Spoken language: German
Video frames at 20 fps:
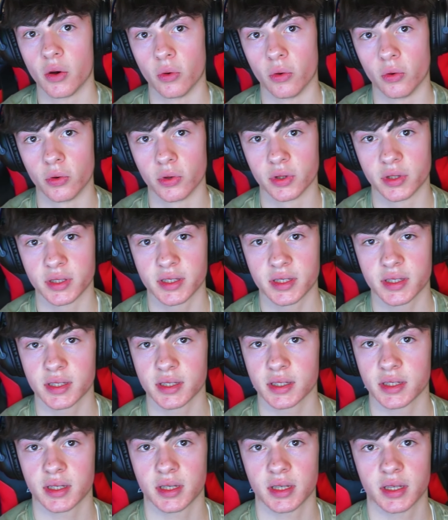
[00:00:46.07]

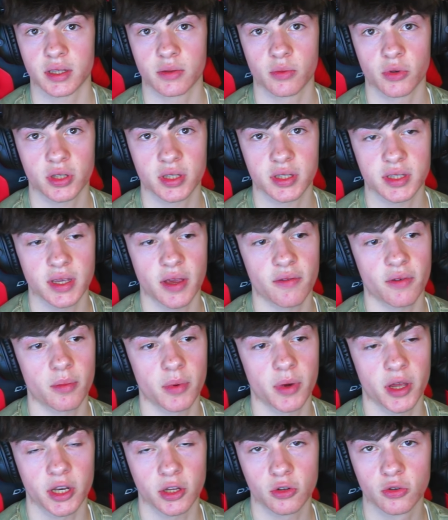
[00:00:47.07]
Und ich möchte jetzt einfach
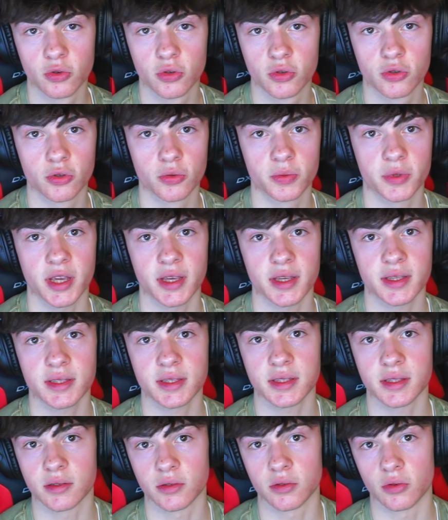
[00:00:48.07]
mal eine Cook Group
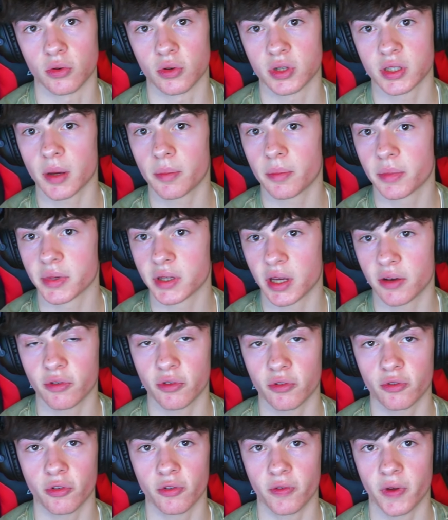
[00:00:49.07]
testen und ich habe mich
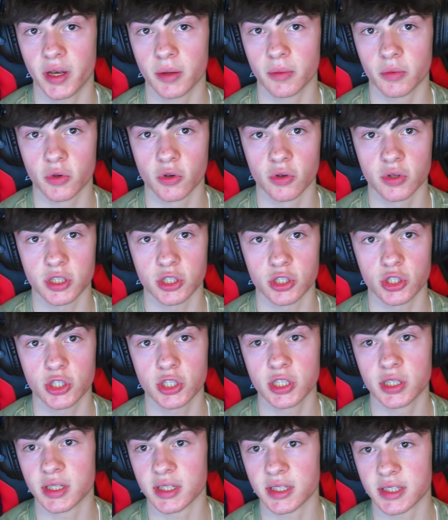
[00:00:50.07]
einfach für Venom Cooks
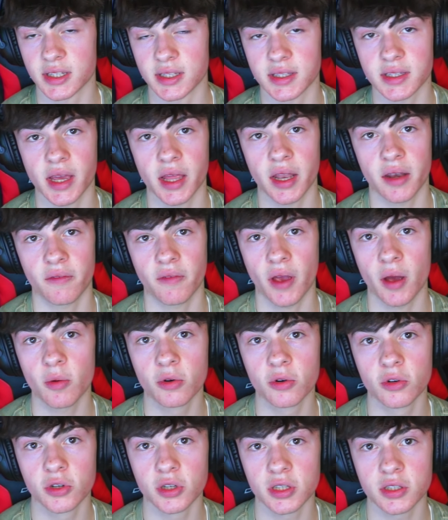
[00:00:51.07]
entschieden. Ist jetzt keine
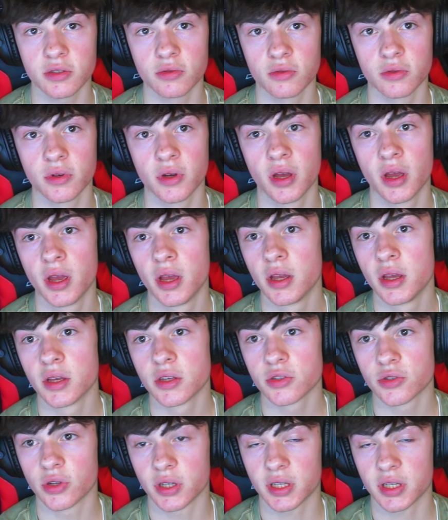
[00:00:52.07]
Werbung oder so,
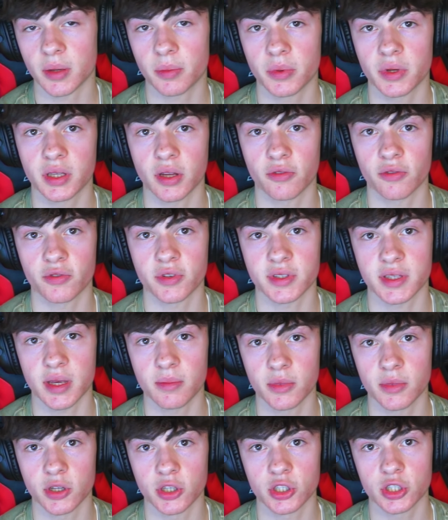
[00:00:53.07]
sondern ich habe mich dafür
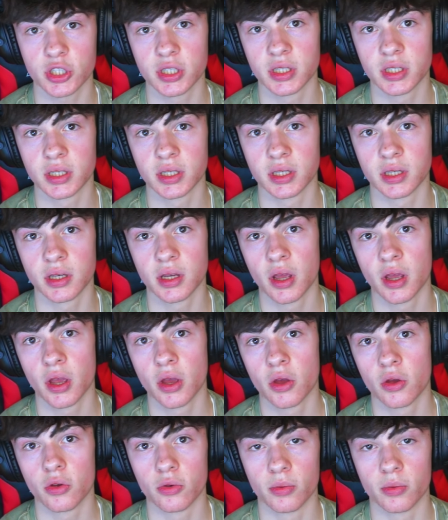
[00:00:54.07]
selber entschieden,
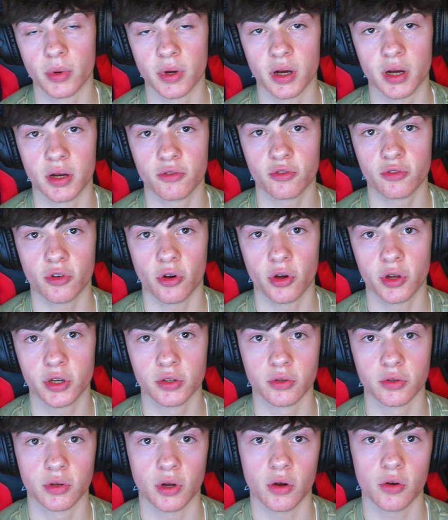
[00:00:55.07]
über
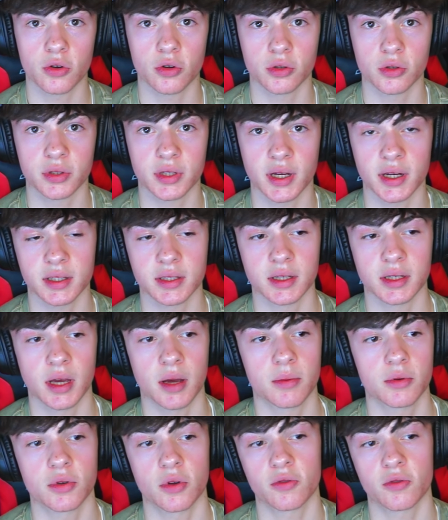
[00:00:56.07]
Freunde und auch Kontakte
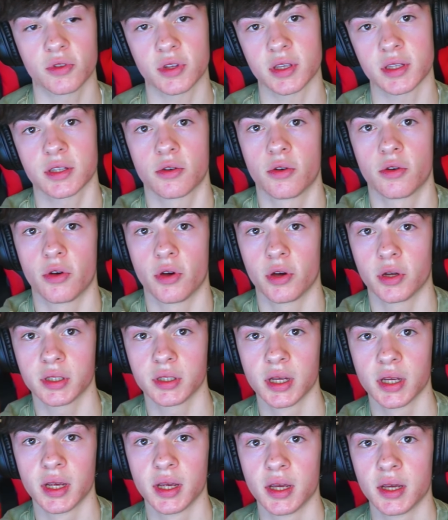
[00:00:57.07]
habe ich öfters
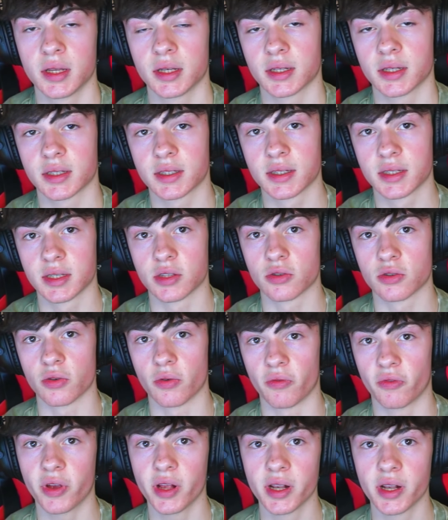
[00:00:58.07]
gehört, dass diese zu
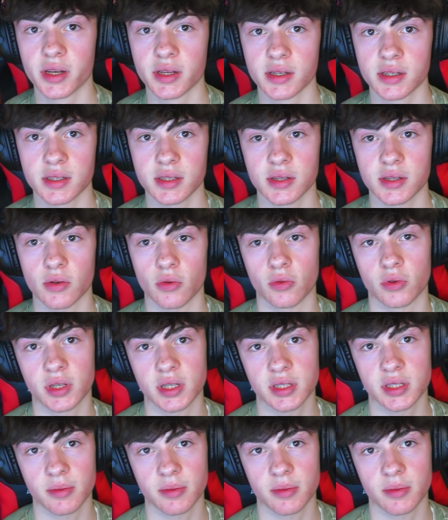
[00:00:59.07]
empfehlen ist und